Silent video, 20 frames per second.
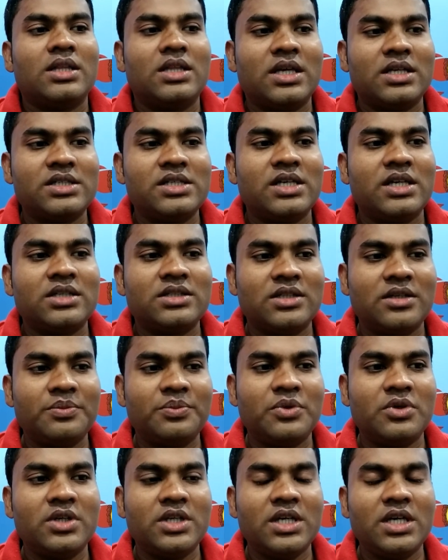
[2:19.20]
দেশে আসার
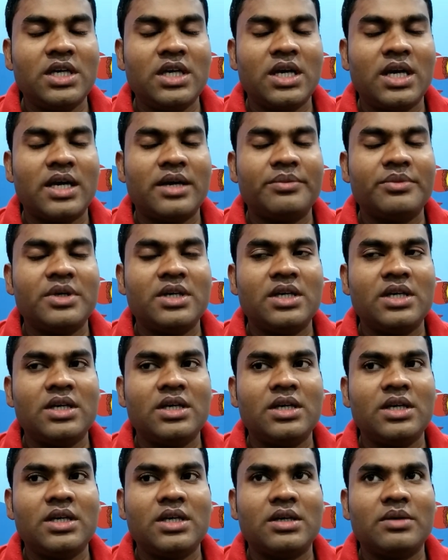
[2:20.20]
পরে আমি
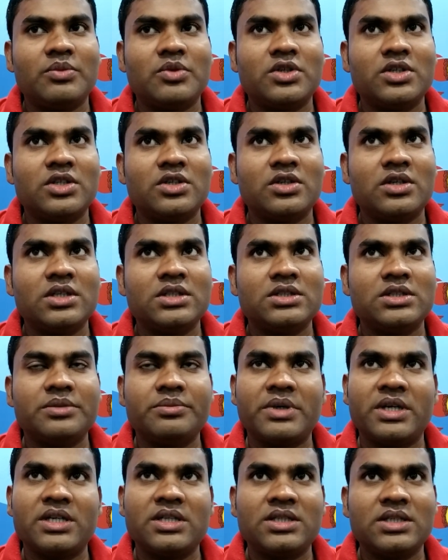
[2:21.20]
মনে করেন যে
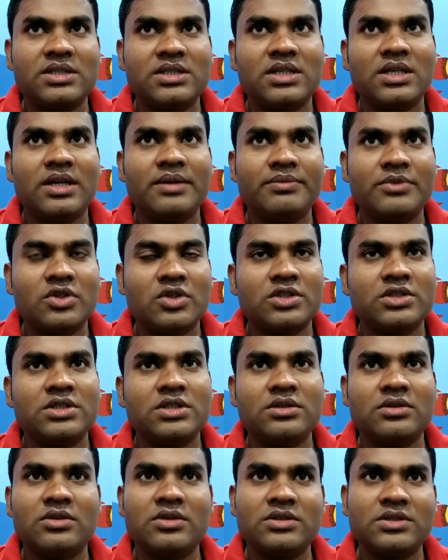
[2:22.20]
বাড়িতে ছিলাম দশ
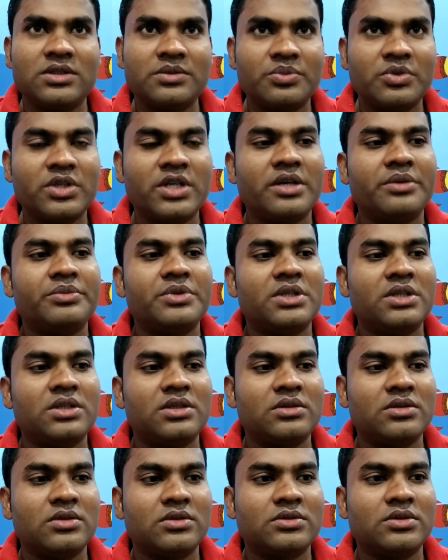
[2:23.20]
দিন দশ দিন পরে আমি
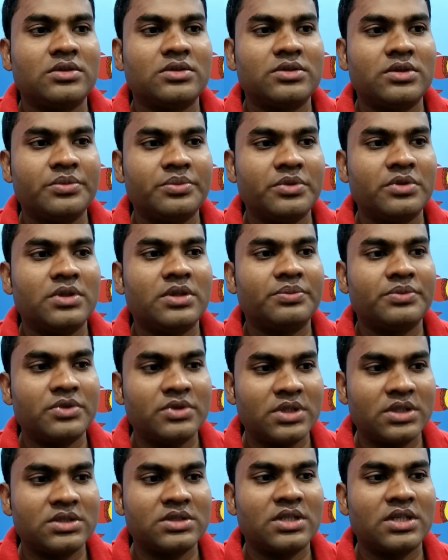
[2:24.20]
ডক্টর শফিউল্লাহ
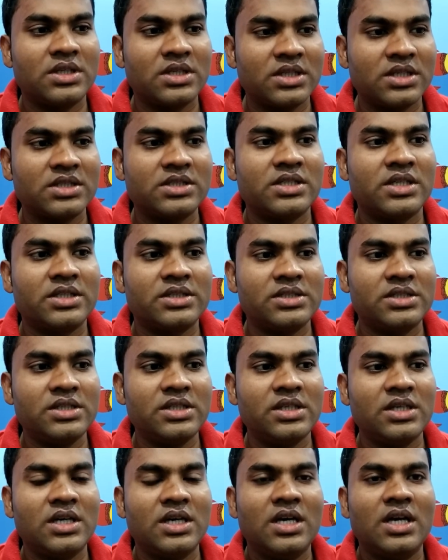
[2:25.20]
প্রধান স্যারের কাছে আছি
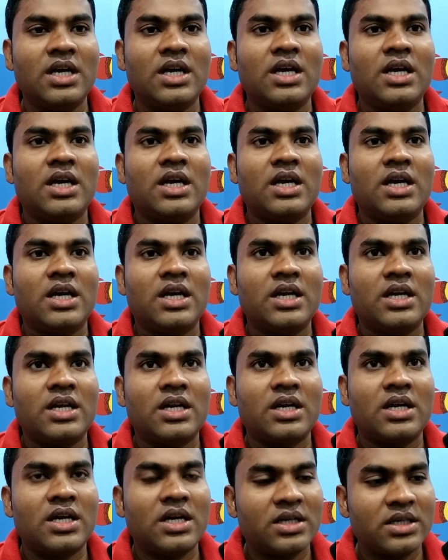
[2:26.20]

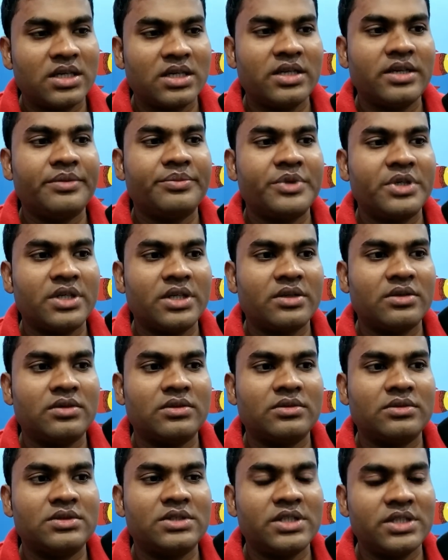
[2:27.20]
এনার আন্ডারে আমি
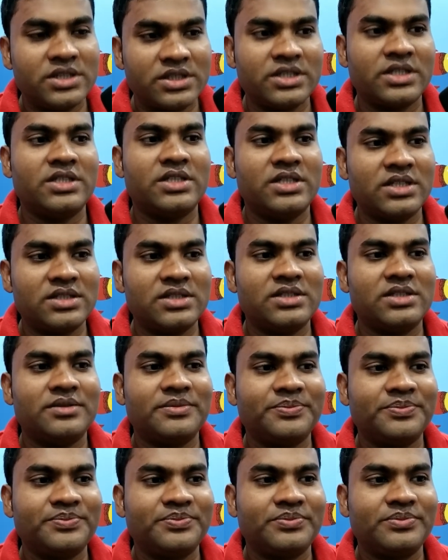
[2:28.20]
এখন চিকিৎসাধীন আছি
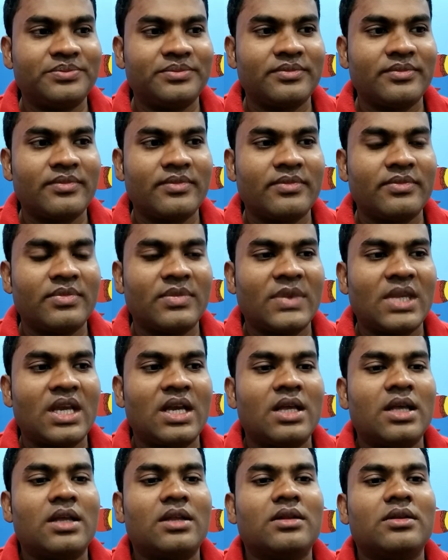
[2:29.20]
আচ্ছা
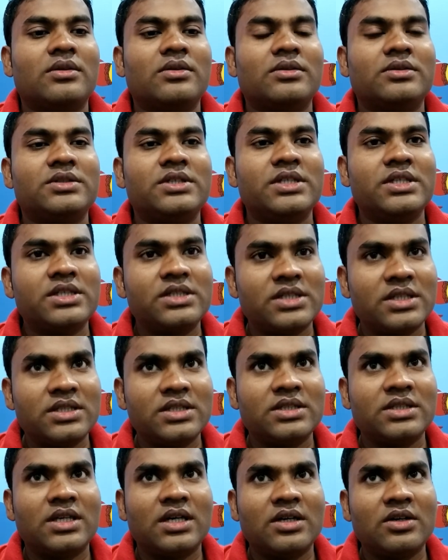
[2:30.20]
তো
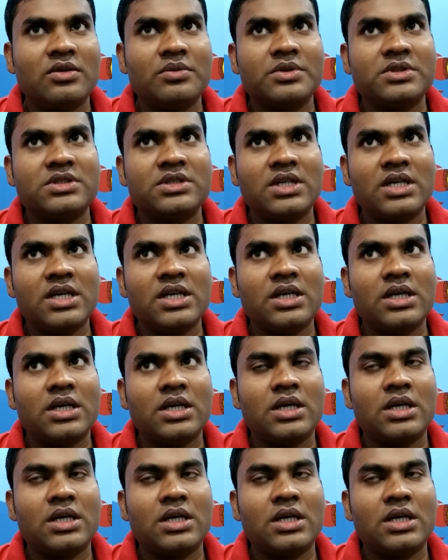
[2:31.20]
চিকিৎসাধীন থাকা অবস্থায়